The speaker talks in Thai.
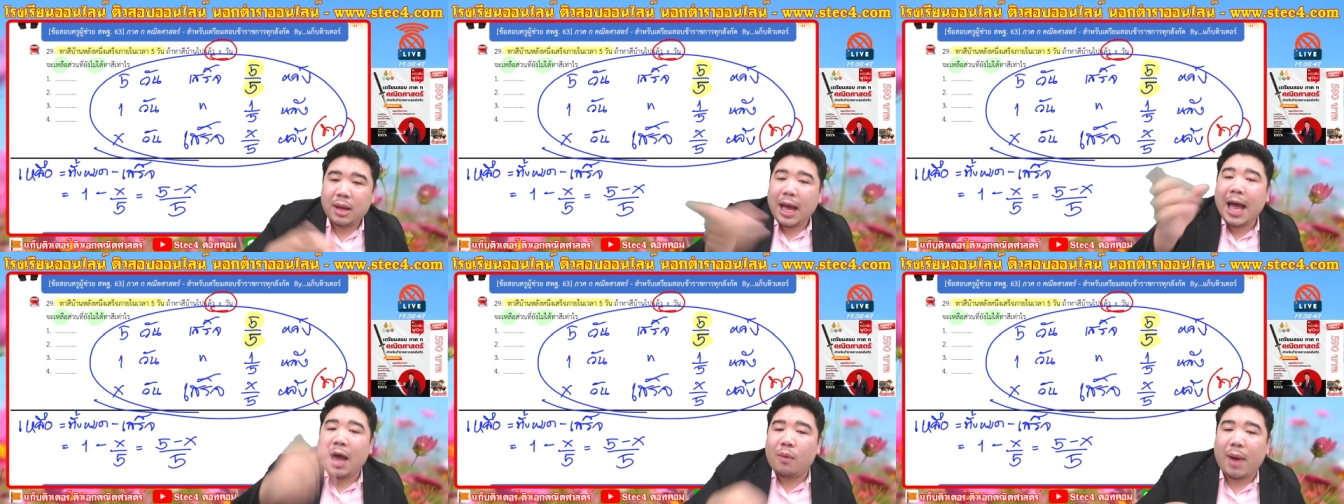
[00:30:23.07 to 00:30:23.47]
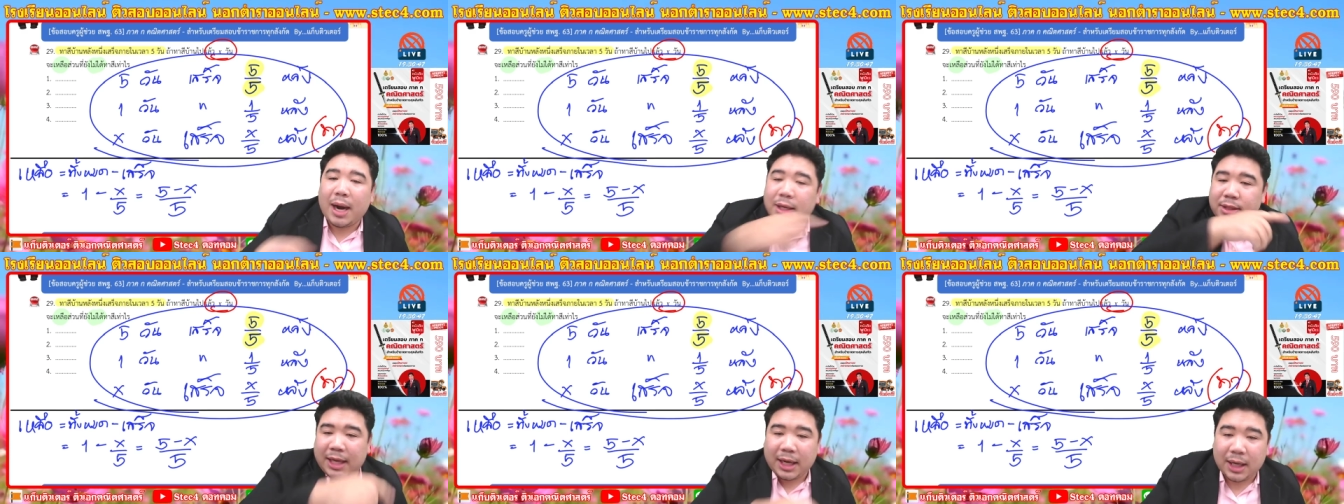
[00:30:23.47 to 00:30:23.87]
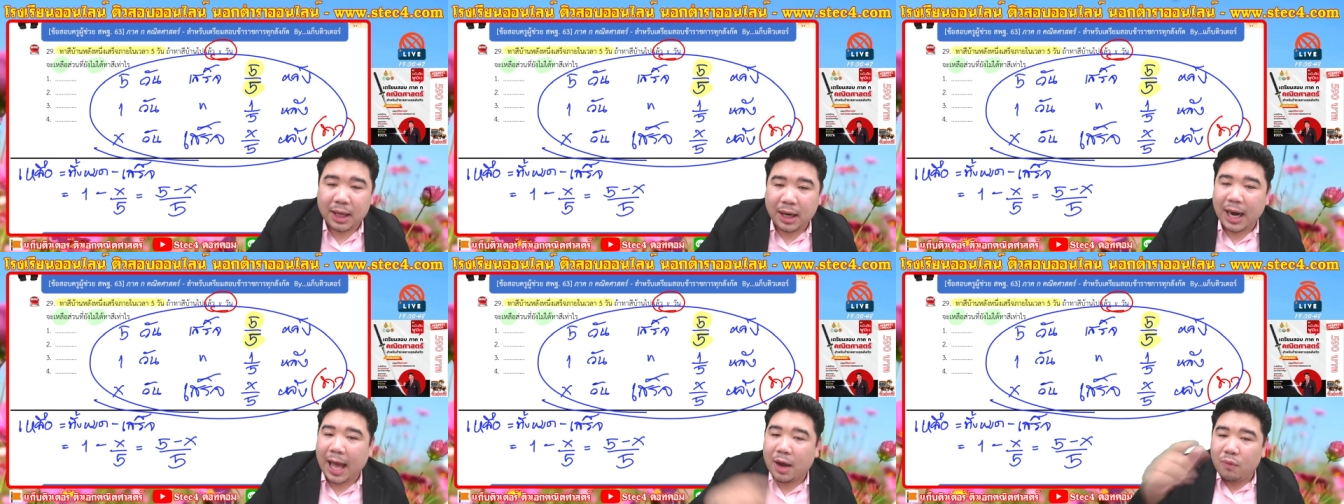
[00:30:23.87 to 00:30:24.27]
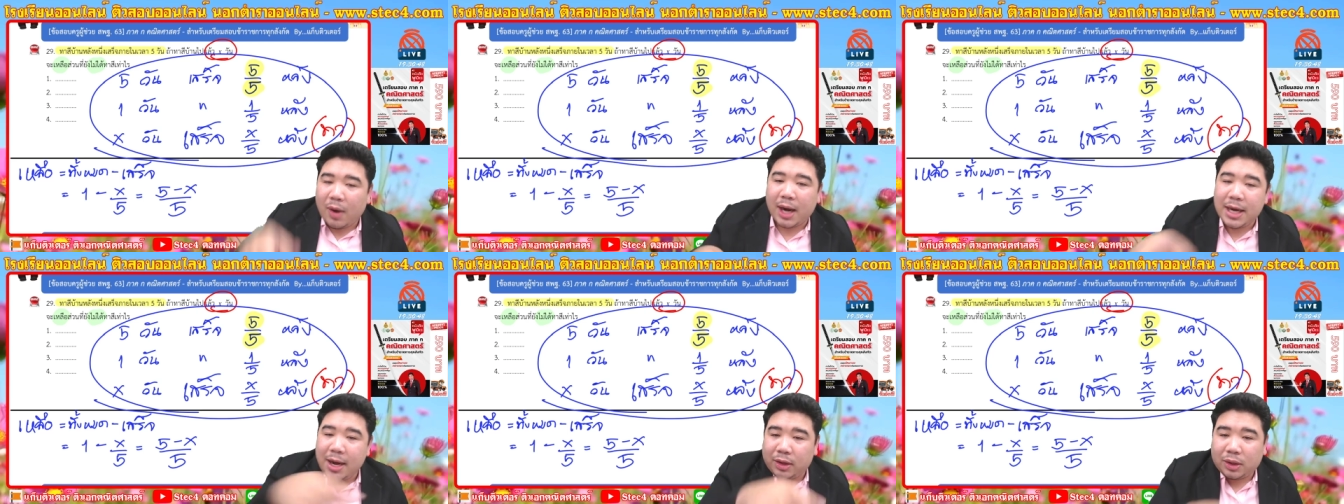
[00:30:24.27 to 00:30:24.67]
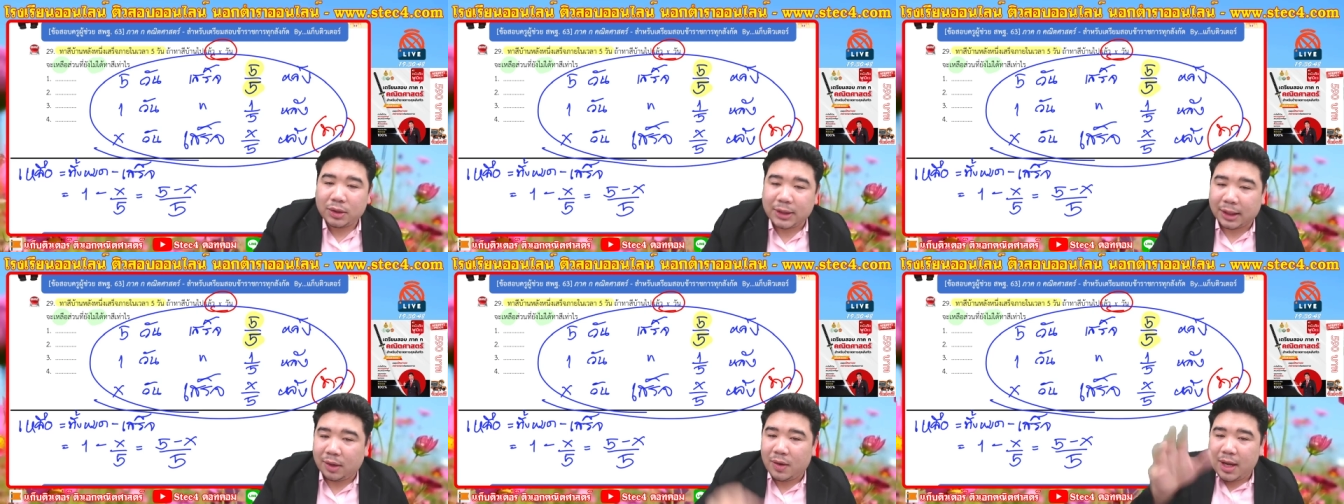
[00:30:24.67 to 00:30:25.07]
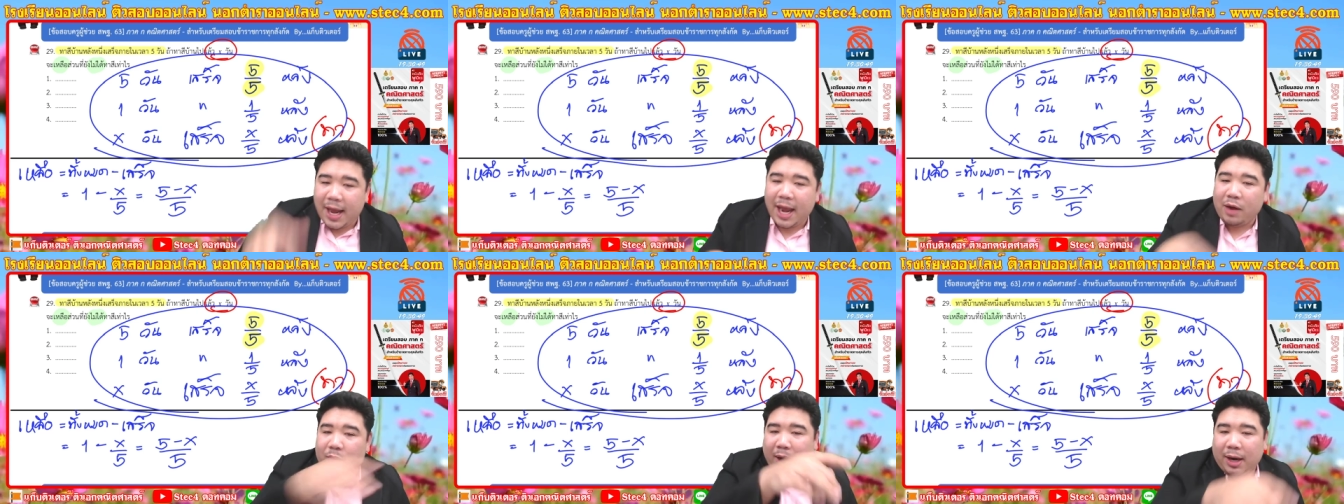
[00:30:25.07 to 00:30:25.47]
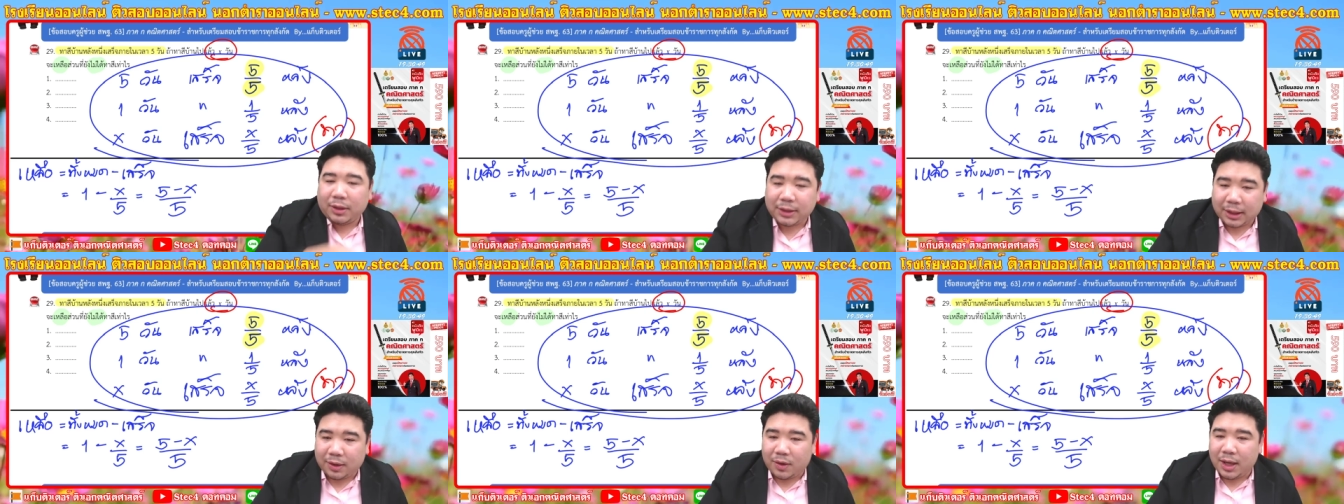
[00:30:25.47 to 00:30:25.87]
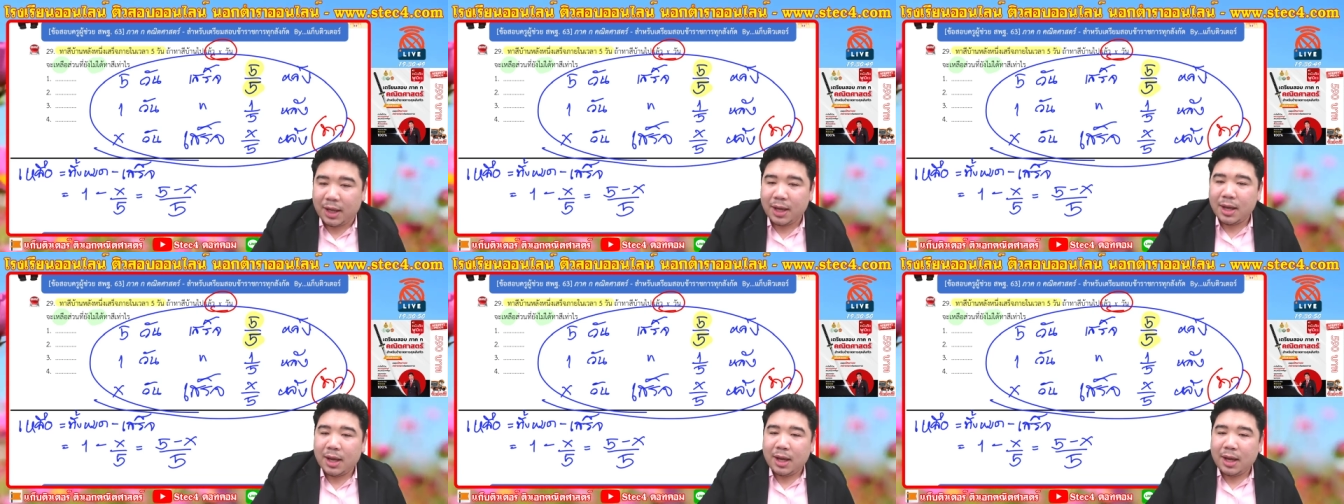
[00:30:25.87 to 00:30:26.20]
ห้าวันเสร็จหนึ่งหลัง วันเดียวก็ต้องเสร็จเท่านี้เอกวันต้องเสร็จเท่านี้